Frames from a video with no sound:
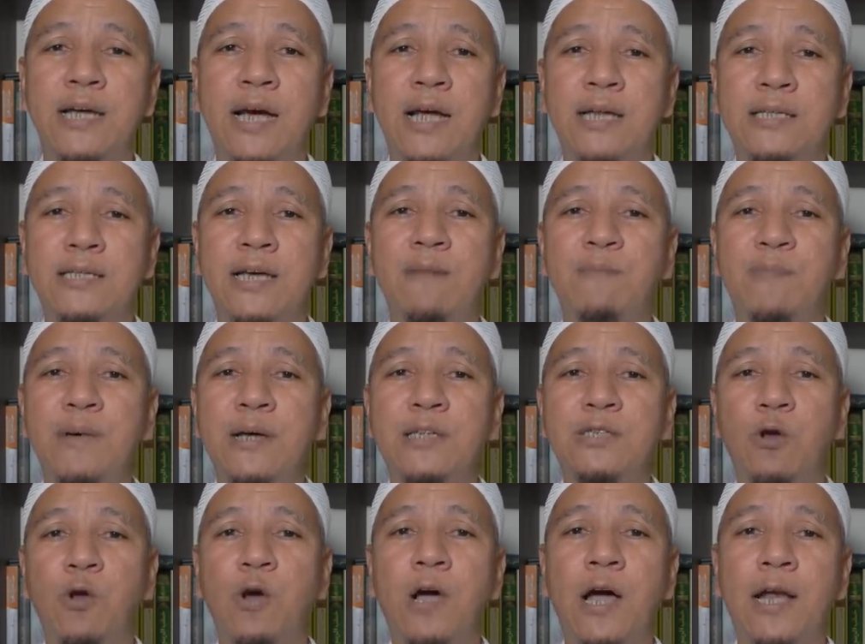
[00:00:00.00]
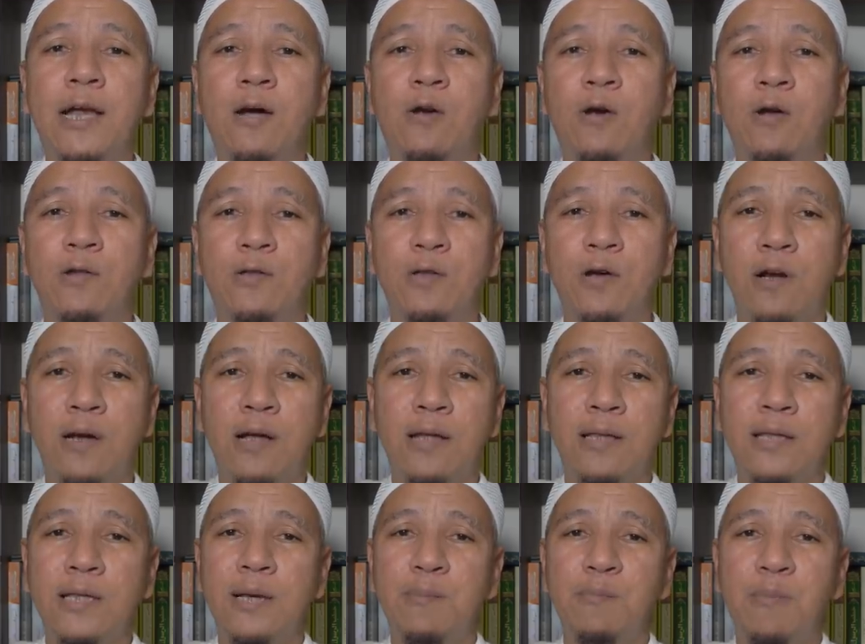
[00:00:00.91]
Jangan sampai selokannya kotor
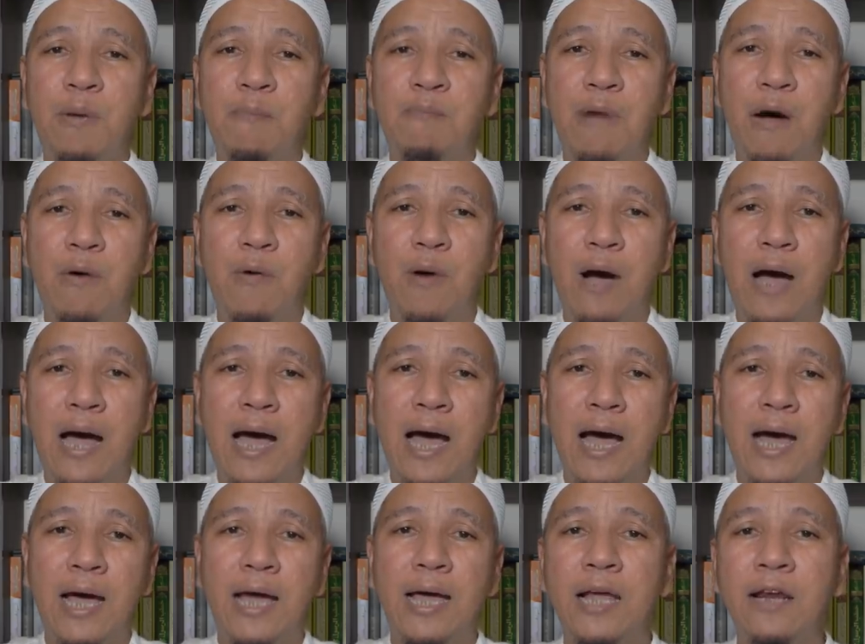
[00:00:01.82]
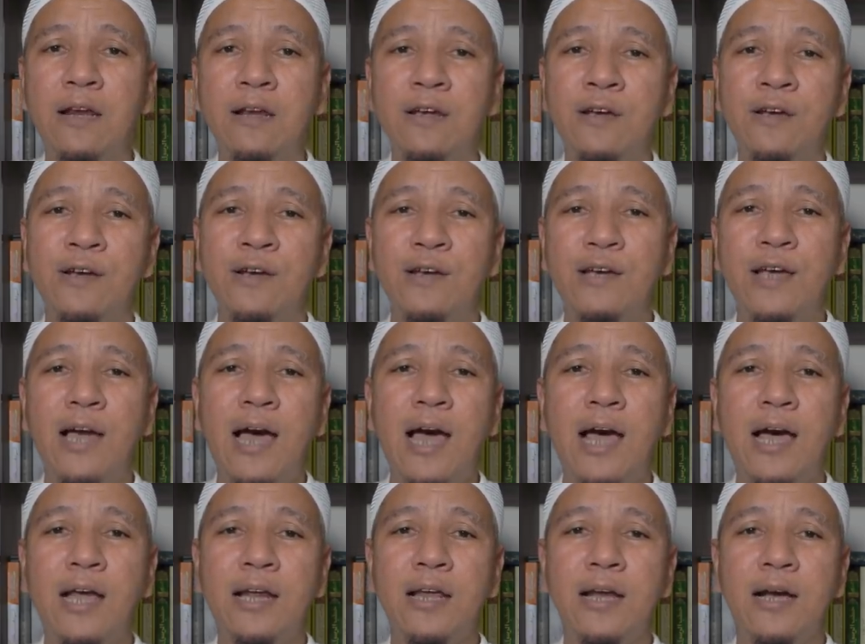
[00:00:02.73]
nanti membawa air, ya
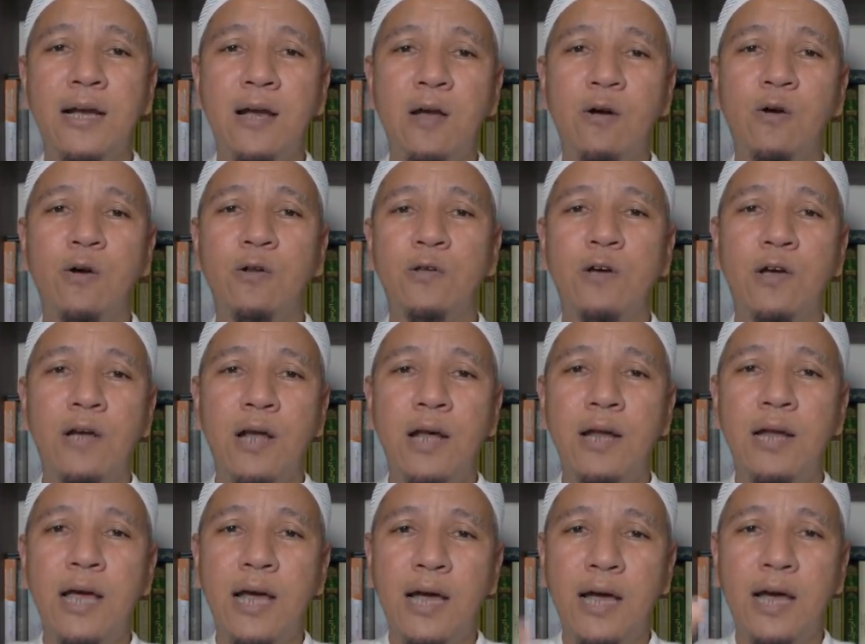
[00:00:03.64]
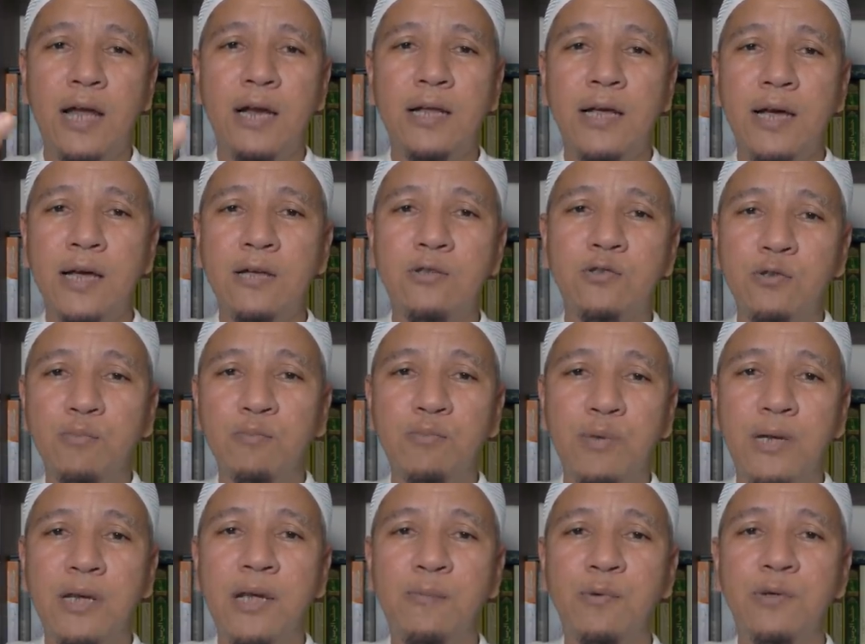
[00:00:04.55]
airnya kena kotoran, akhirnya
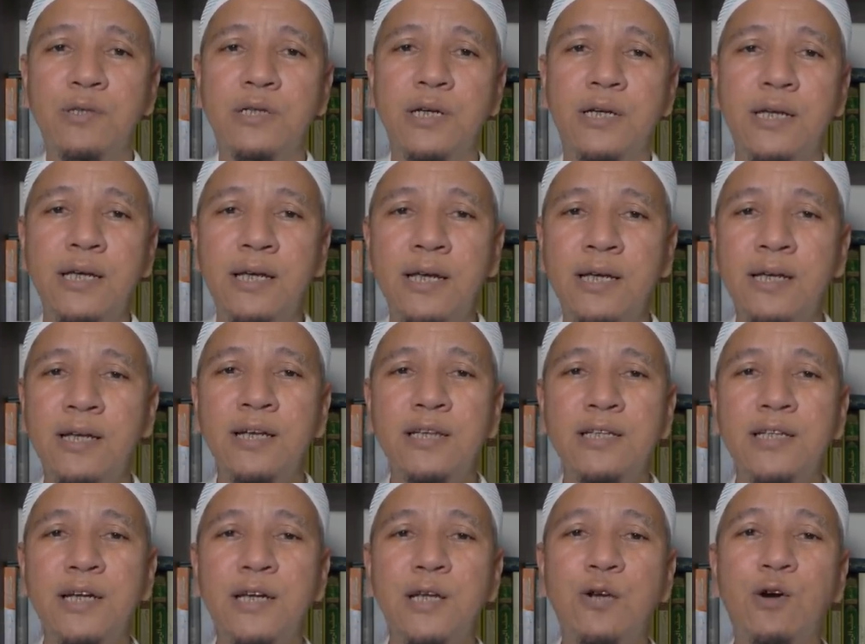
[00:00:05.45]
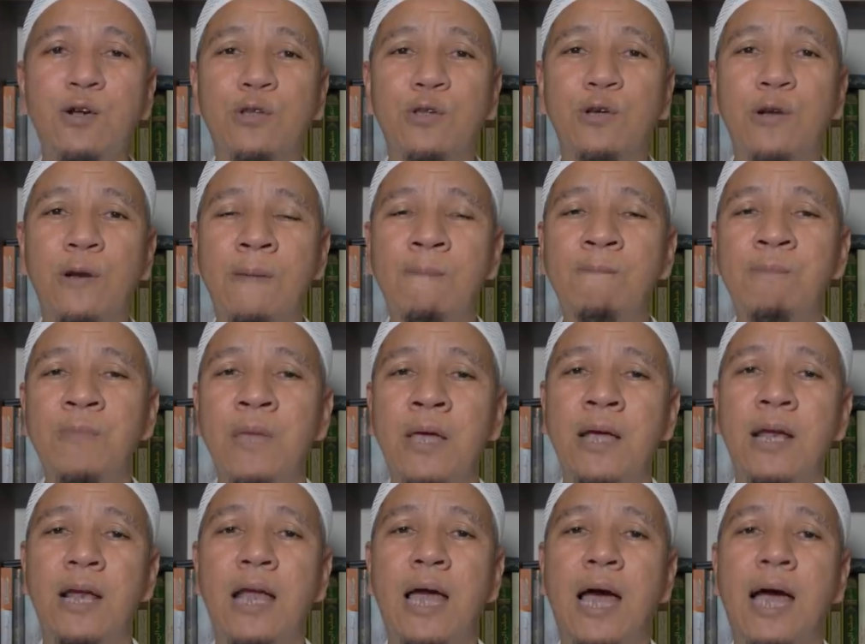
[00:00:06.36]
sumbernya pun jadi jadi kotor.
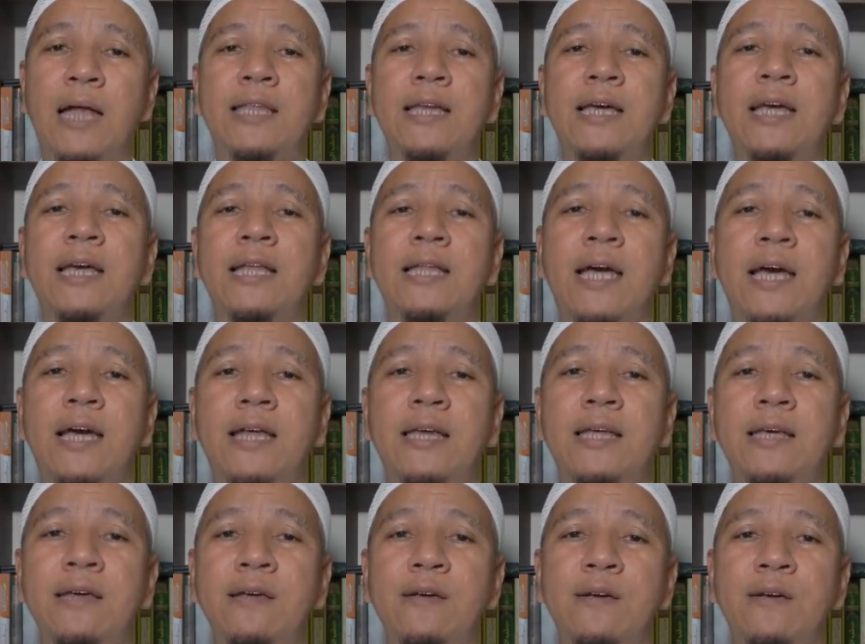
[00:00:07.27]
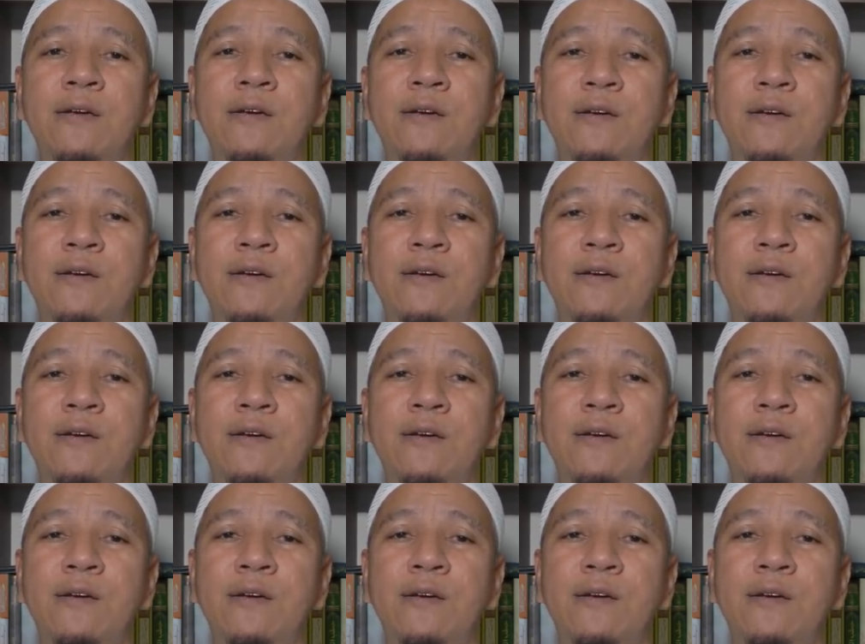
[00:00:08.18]
Lah hati kita ini